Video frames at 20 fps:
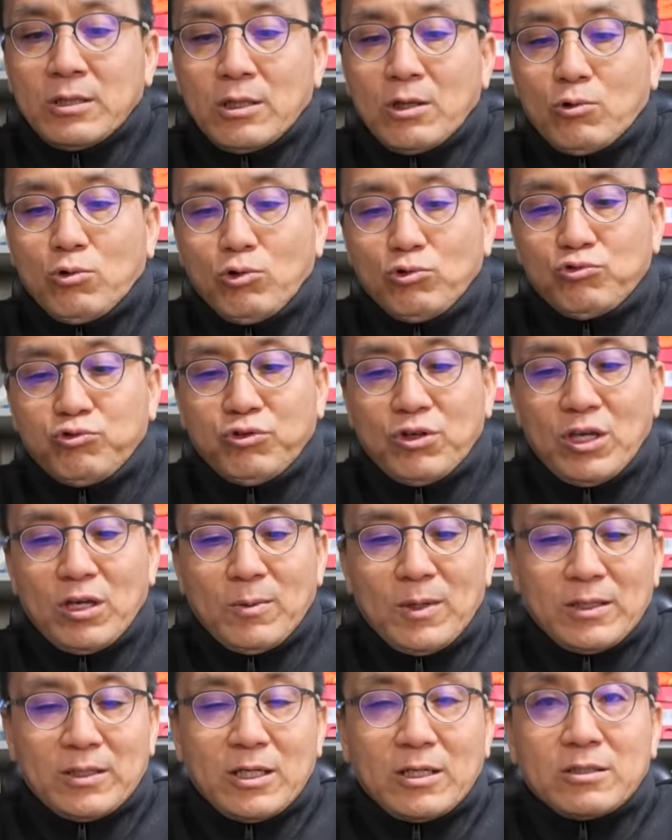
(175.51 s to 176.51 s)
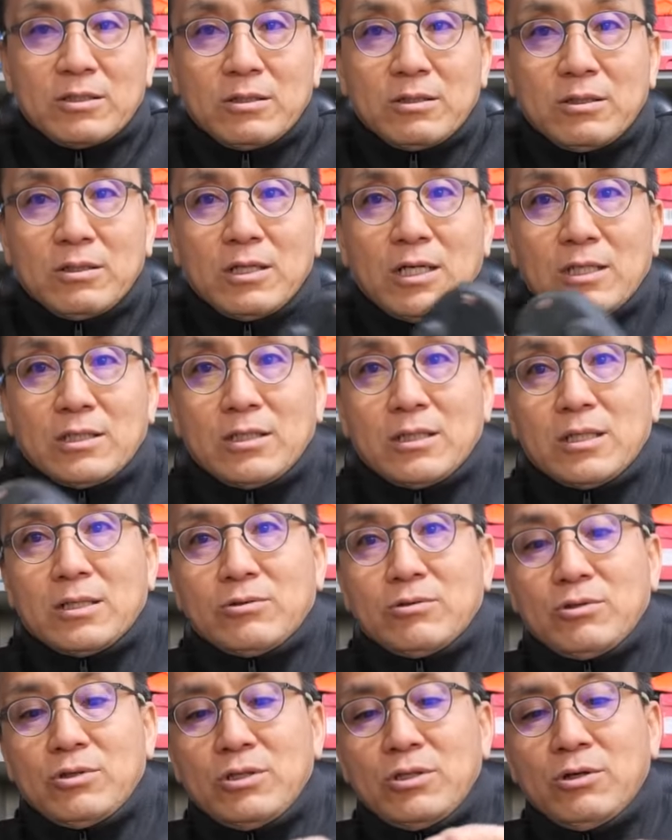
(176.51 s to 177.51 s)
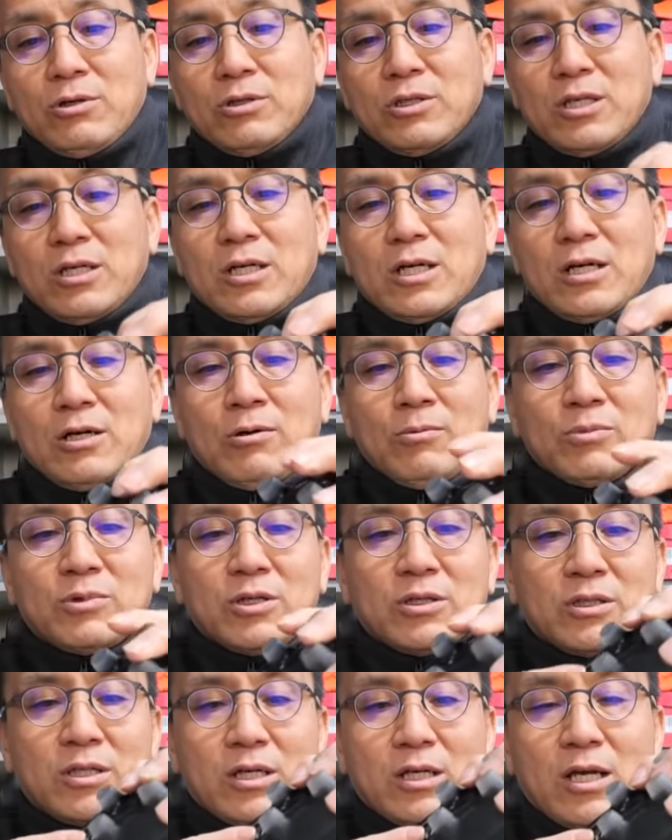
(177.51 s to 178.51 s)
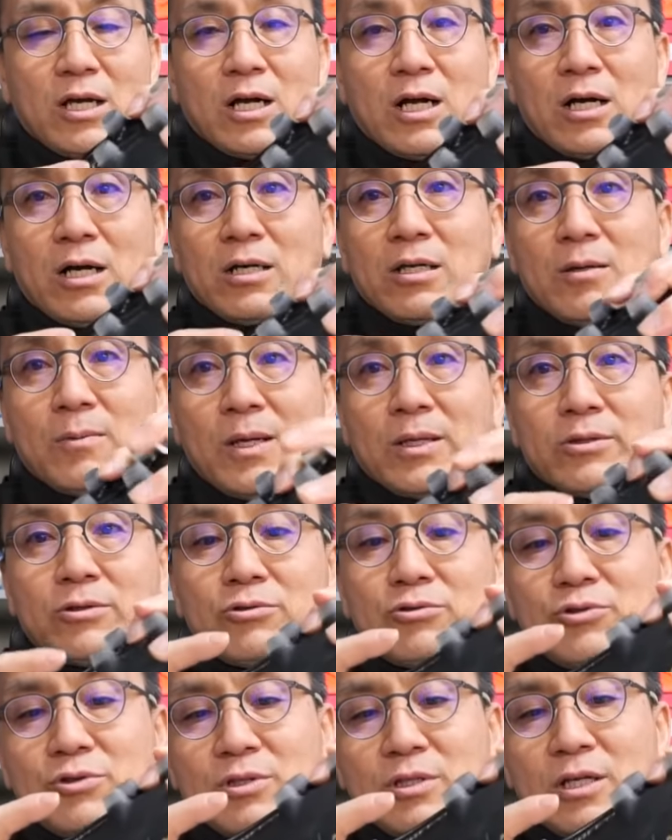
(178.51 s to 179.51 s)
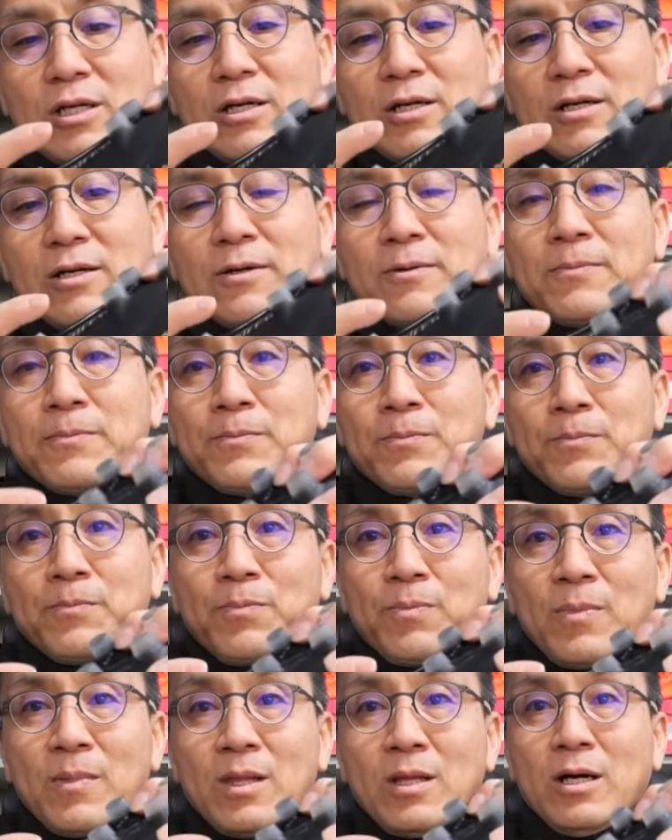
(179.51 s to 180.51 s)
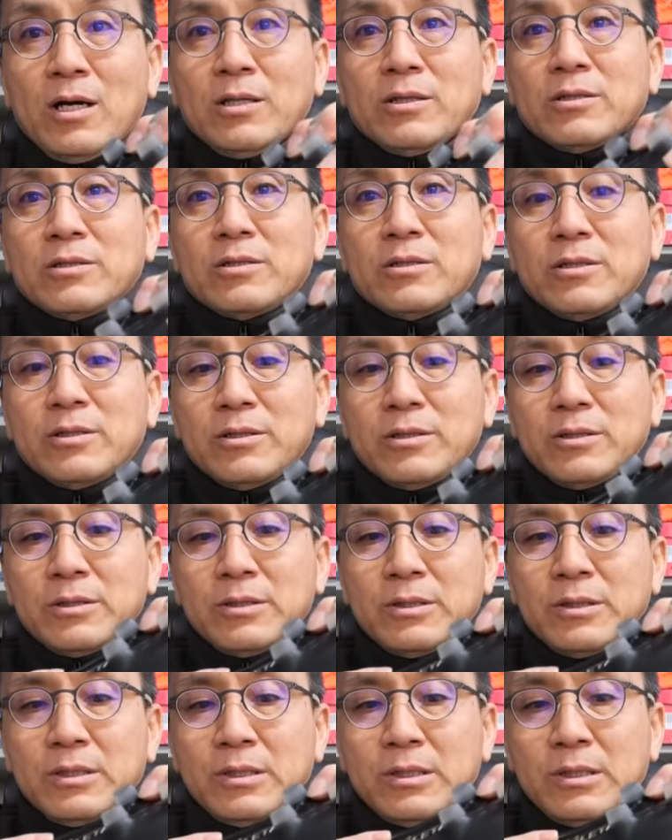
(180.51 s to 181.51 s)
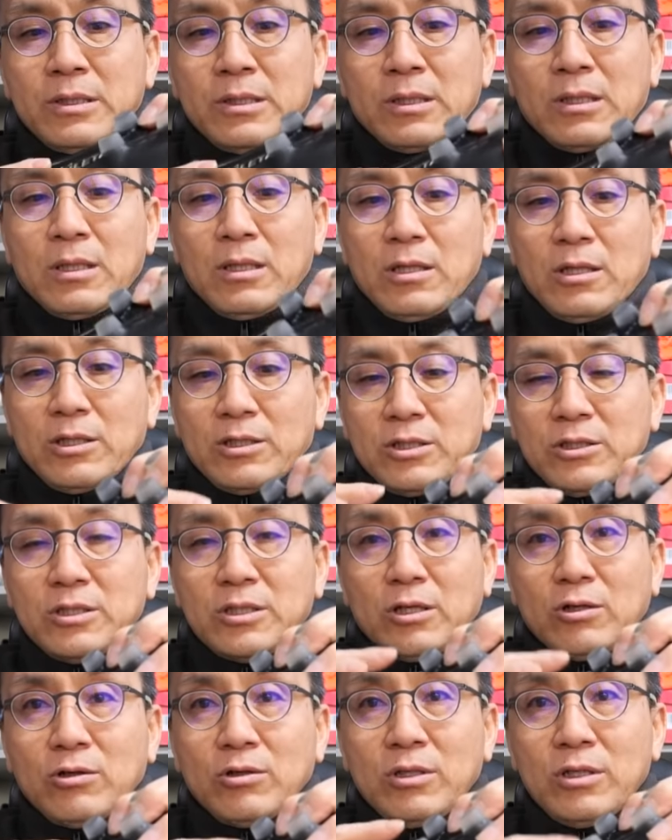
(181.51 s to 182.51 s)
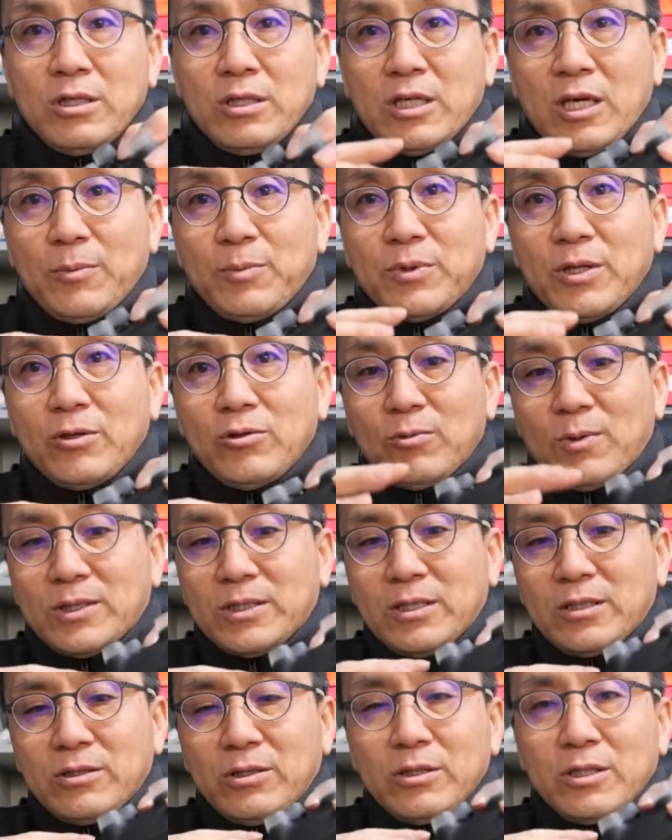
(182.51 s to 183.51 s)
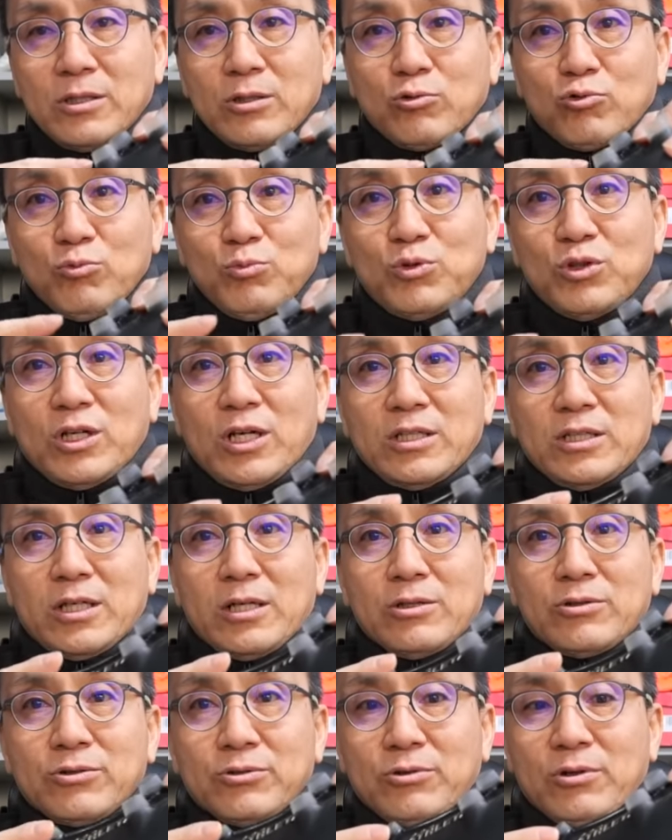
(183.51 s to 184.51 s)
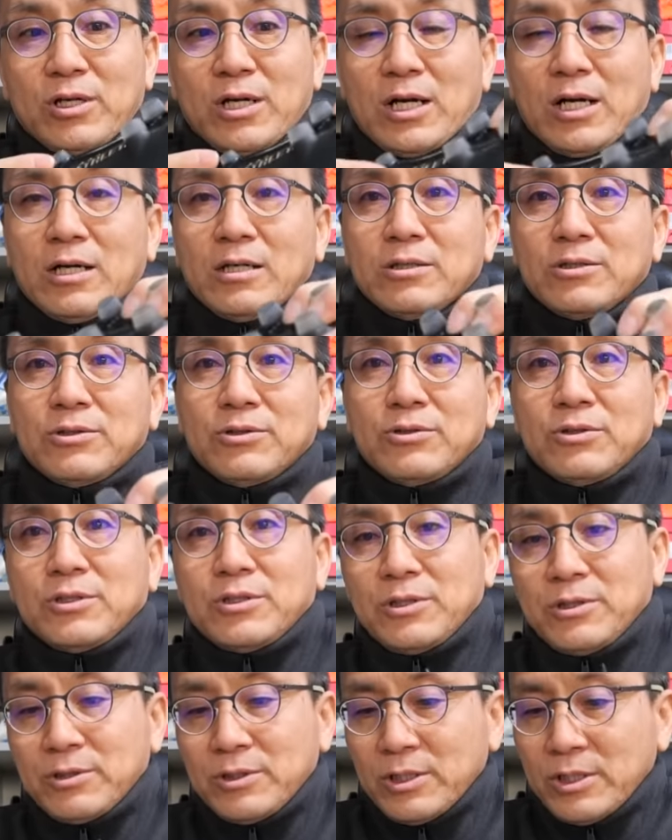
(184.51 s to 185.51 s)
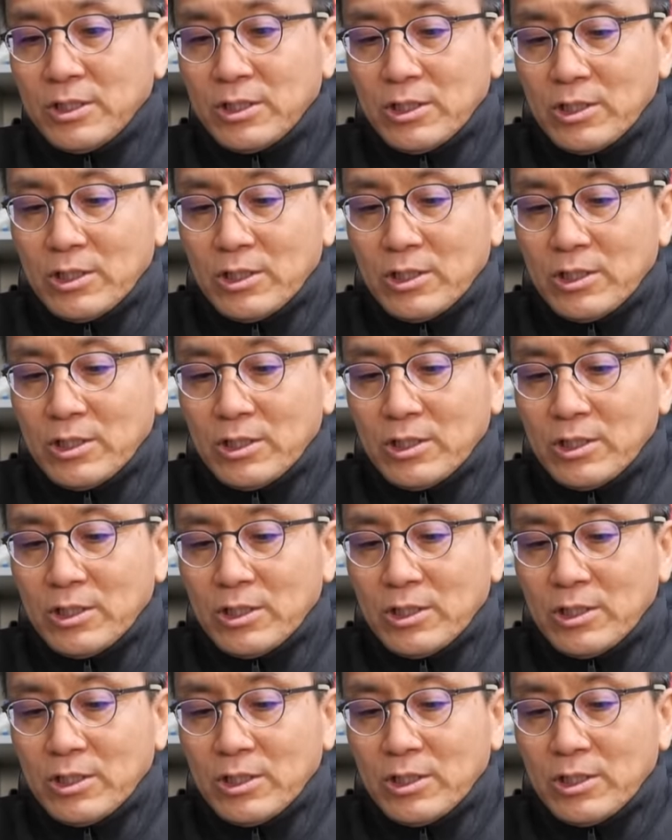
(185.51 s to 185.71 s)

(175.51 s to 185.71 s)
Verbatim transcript: 그 두 개만 딱 들어가더라도 여기가 엄청나게 강하게 만들 수 있다 하는 거. 이게 진짜 이 캐피텐도 마찬가지 여기가 이제 꿈쩍하지 않을 정도로 강하거든요. 그래서